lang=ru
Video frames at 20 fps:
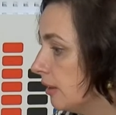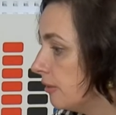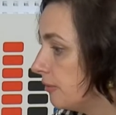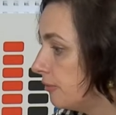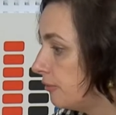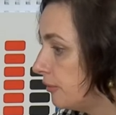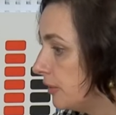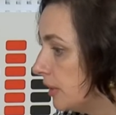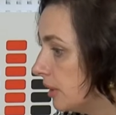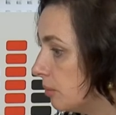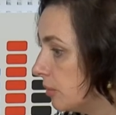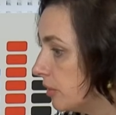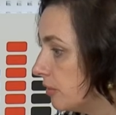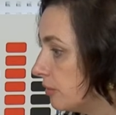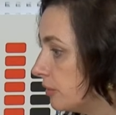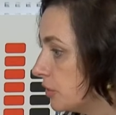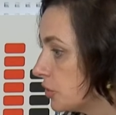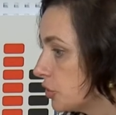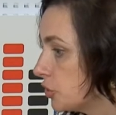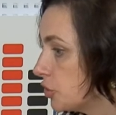фильмы,
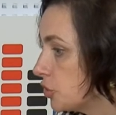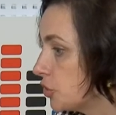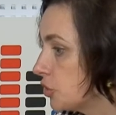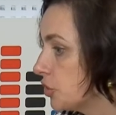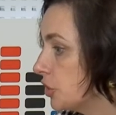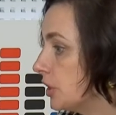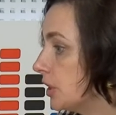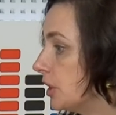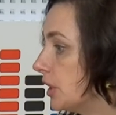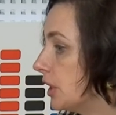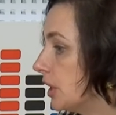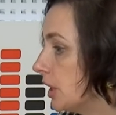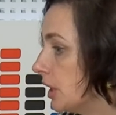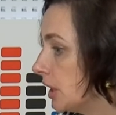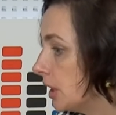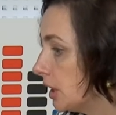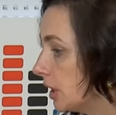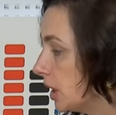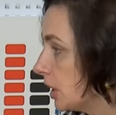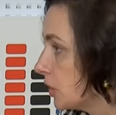вышедшие
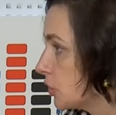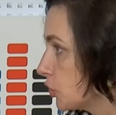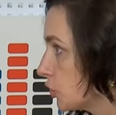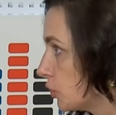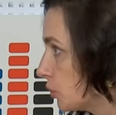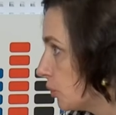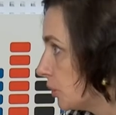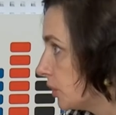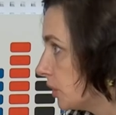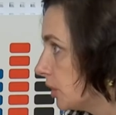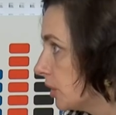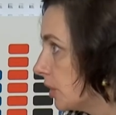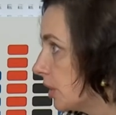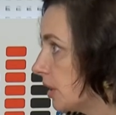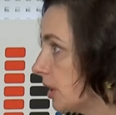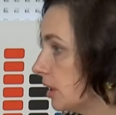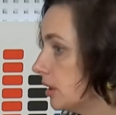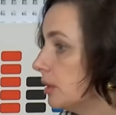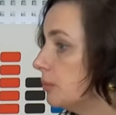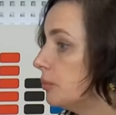на широкие
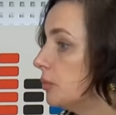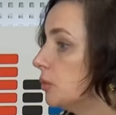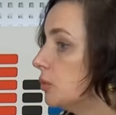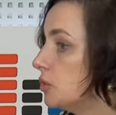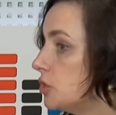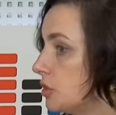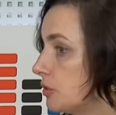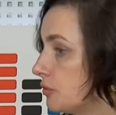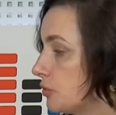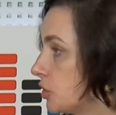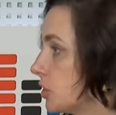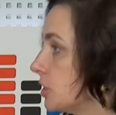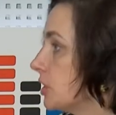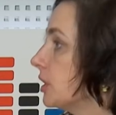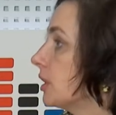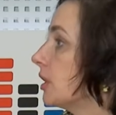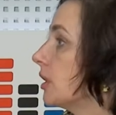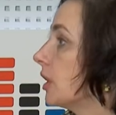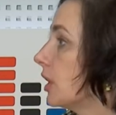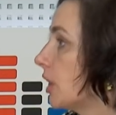экраны,
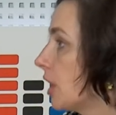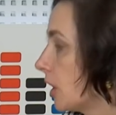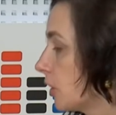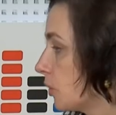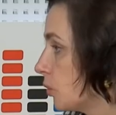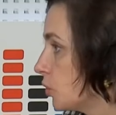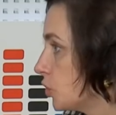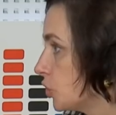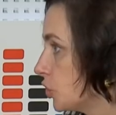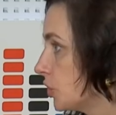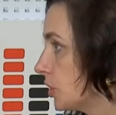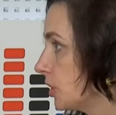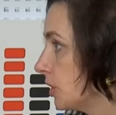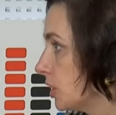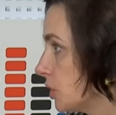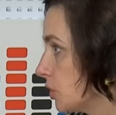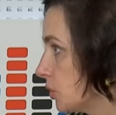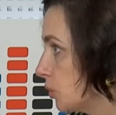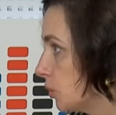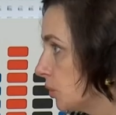получившие хорошие,
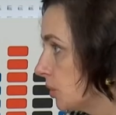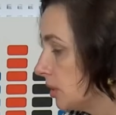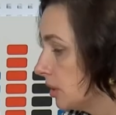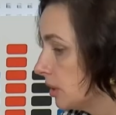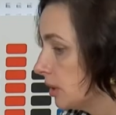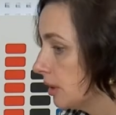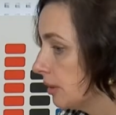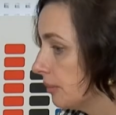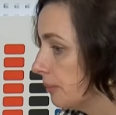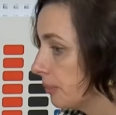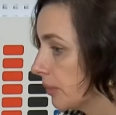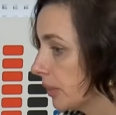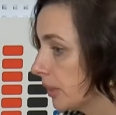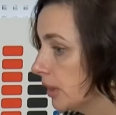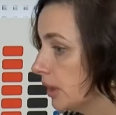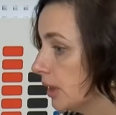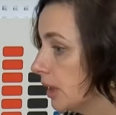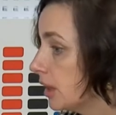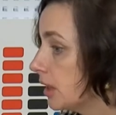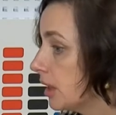достойные
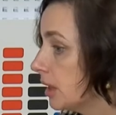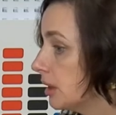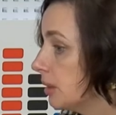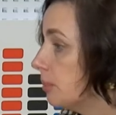награды